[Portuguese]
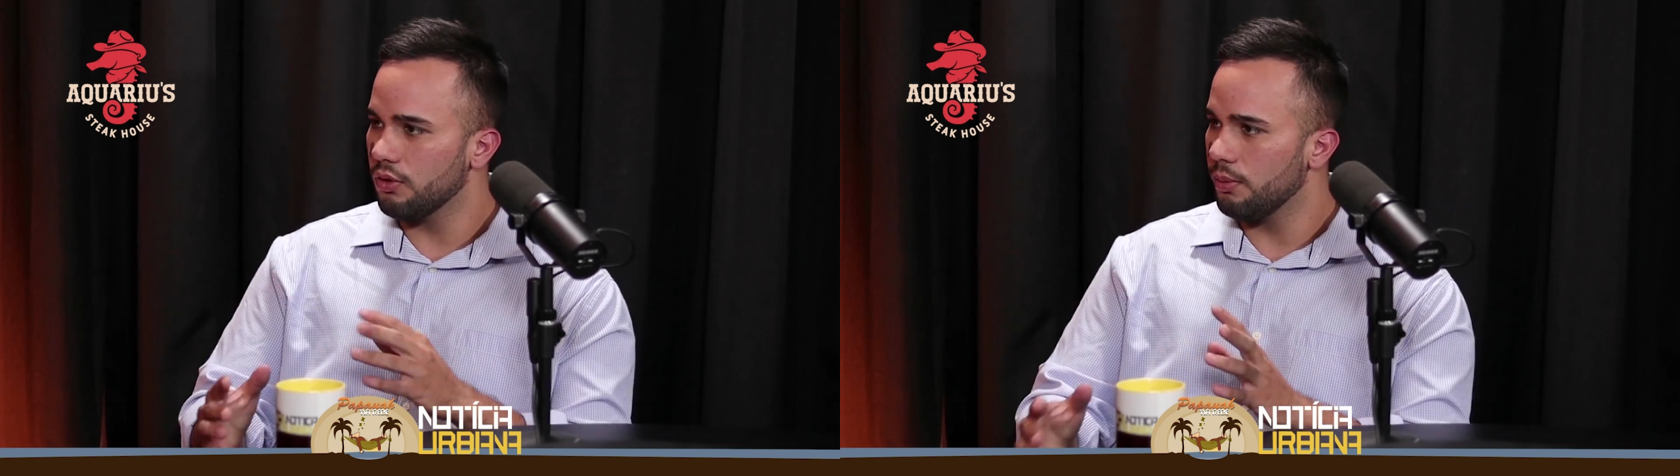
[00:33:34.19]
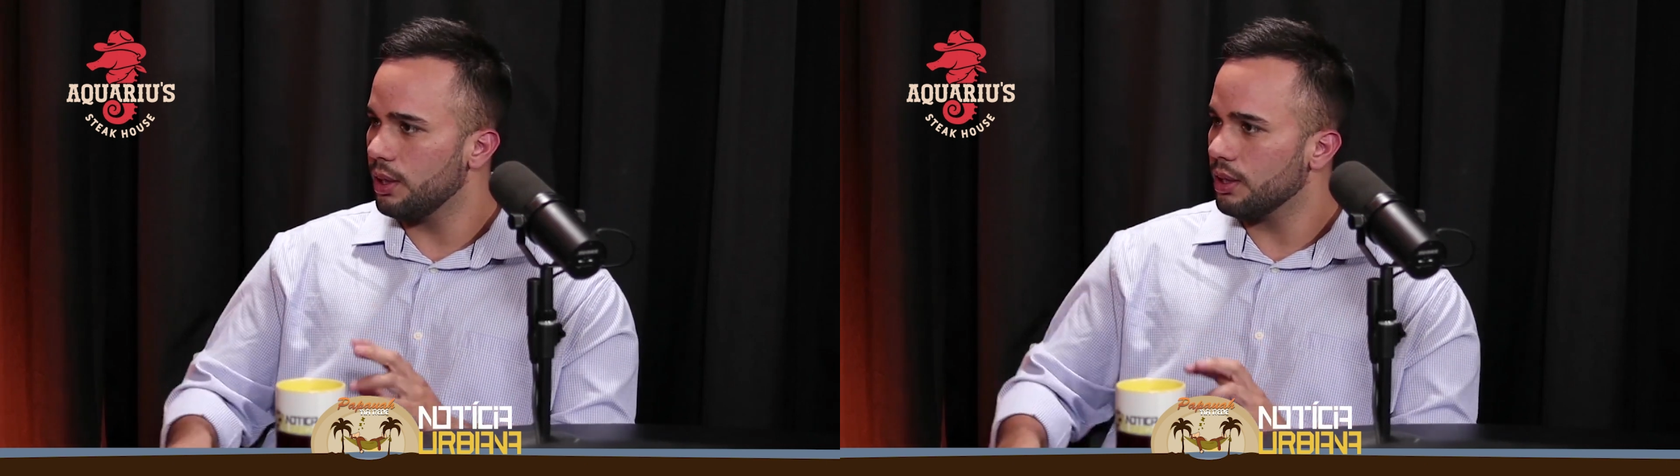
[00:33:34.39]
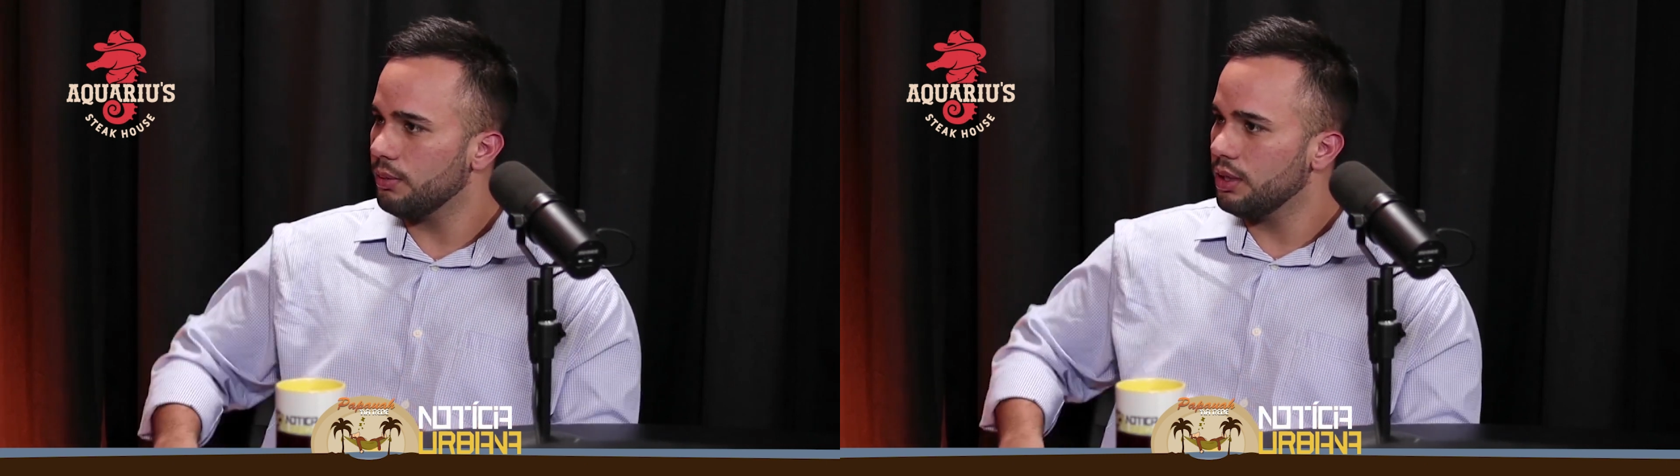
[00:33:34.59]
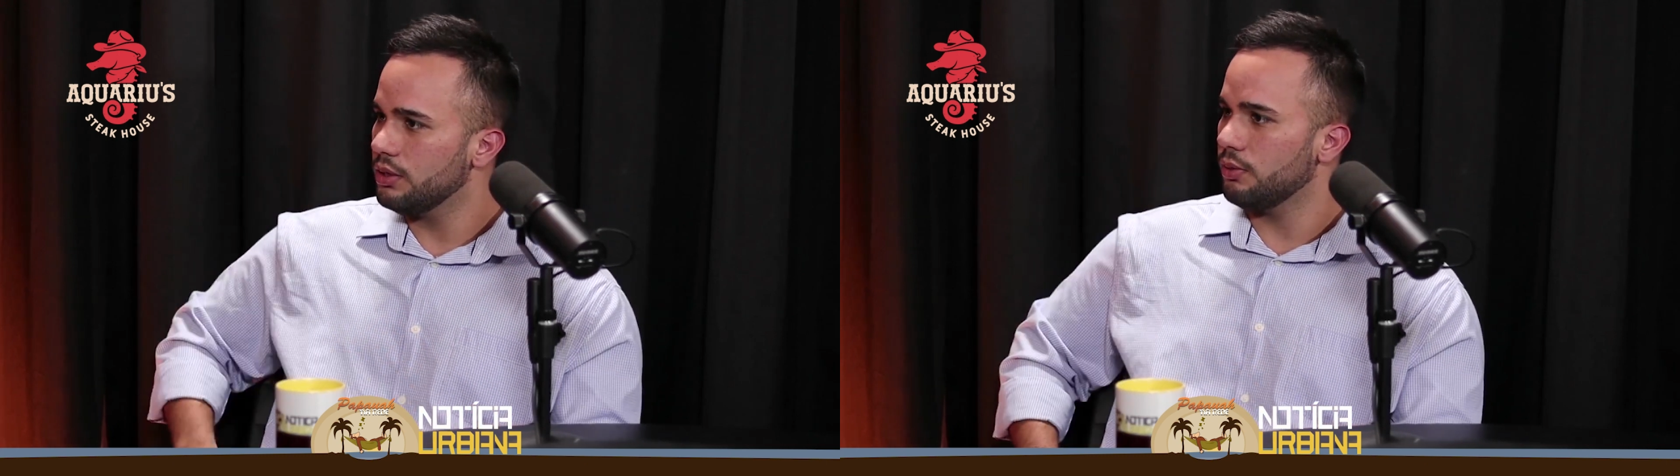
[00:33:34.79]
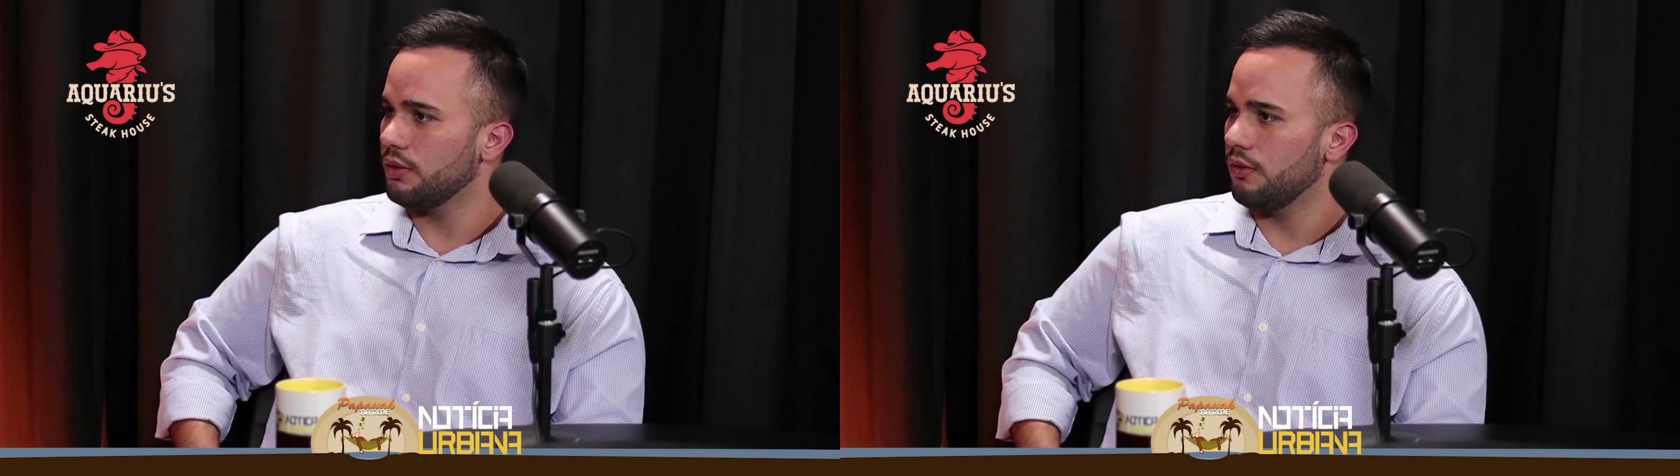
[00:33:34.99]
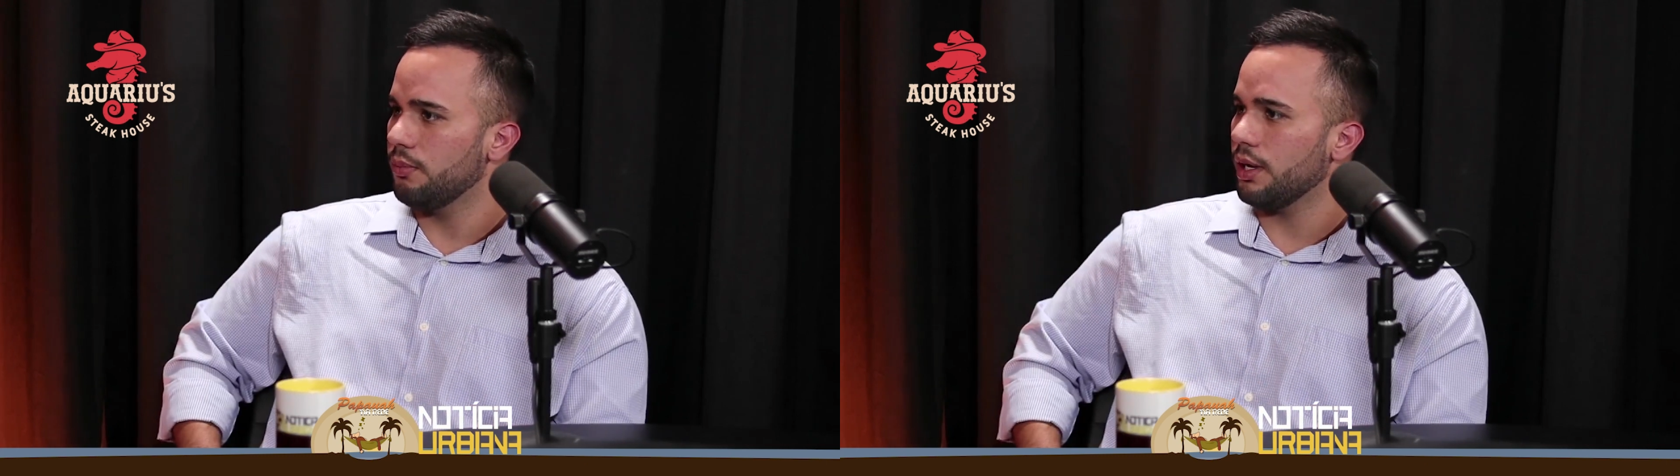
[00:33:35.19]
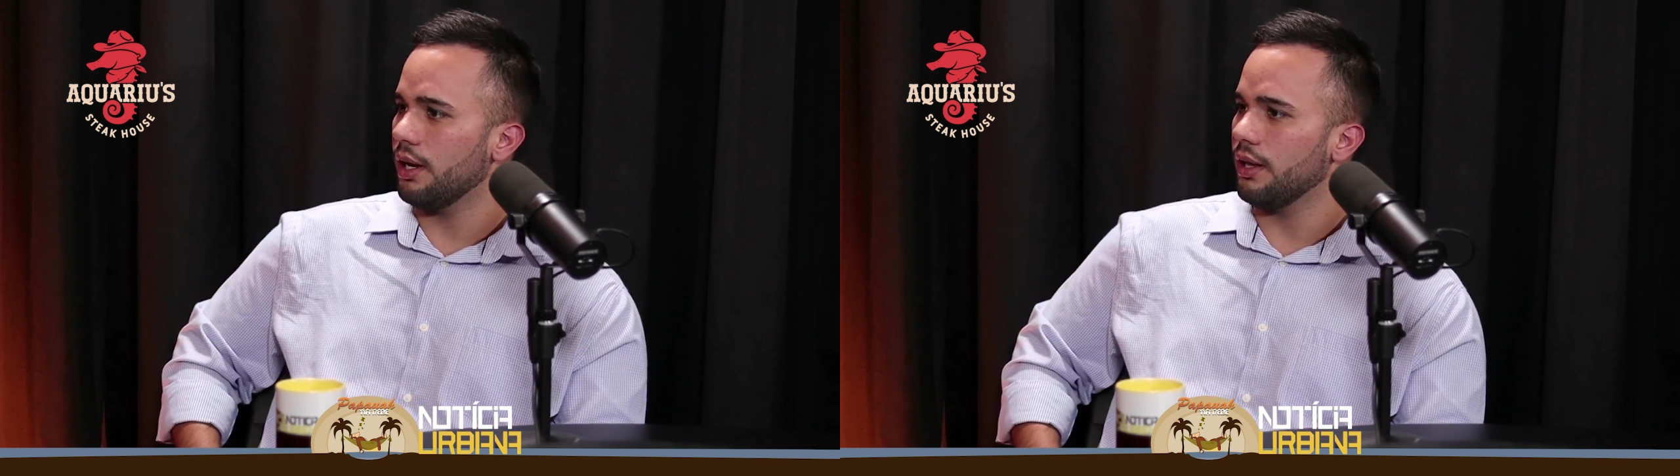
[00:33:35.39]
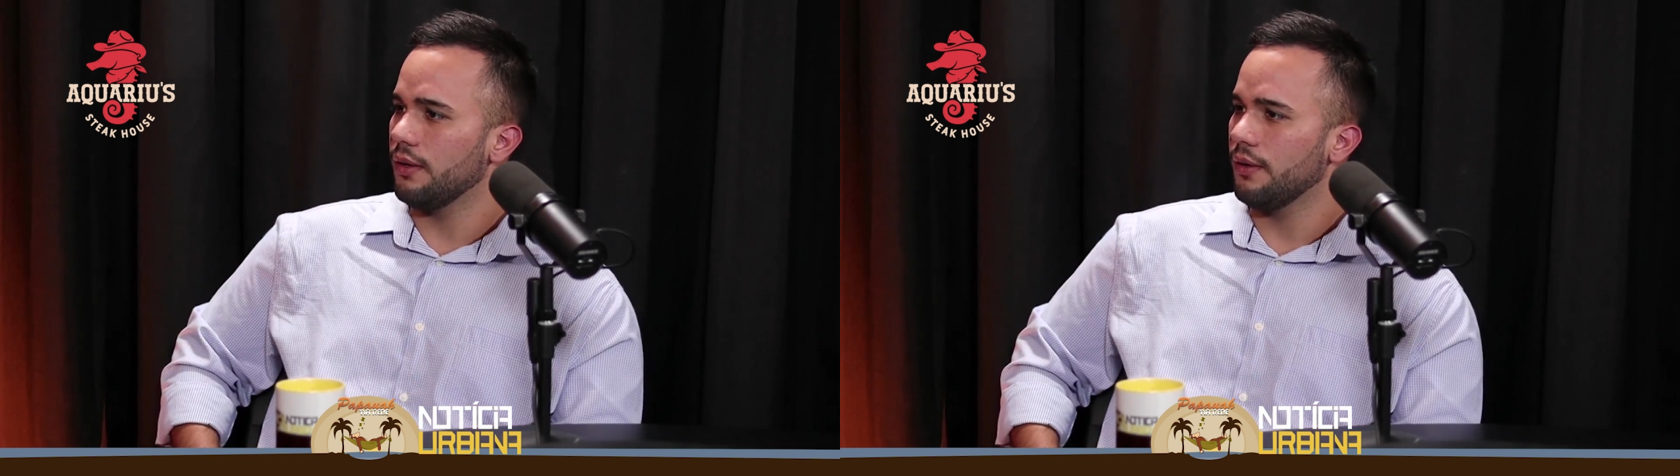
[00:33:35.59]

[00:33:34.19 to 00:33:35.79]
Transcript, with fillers: completamente disponível para ela.